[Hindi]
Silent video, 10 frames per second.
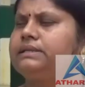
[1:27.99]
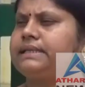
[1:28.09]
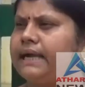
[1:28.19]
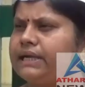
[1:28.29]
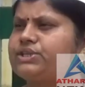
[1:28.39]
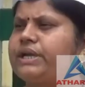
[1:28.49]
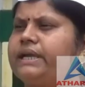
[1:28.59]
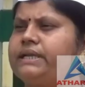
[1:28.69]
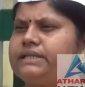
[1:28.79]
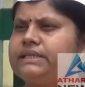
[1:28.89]
सागर
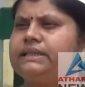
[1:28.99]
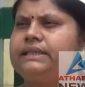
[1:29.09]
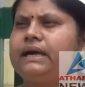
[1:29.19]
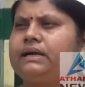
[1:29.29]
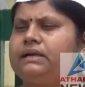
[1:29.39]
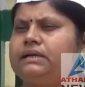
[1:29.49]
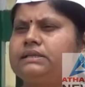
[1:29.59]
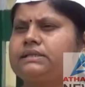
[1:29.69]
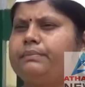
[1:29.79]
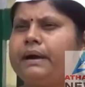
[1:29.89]
शहर की जनता
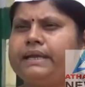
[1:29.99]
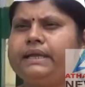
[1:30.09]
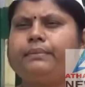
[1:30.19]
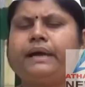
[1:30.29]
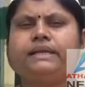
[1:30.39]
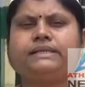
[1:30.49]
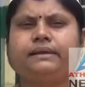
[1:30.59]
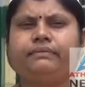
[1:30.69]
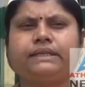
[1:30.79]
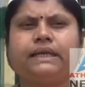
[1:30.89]
सम्मानीय हमारे
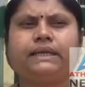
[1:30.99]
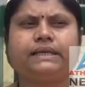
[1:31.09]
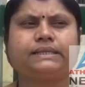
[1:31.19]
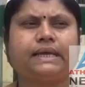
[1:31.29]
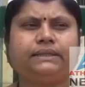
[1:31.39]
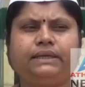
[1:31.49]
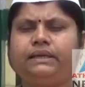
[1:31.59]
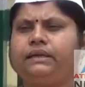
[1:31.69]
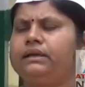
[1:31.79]
सेवा दल के साथी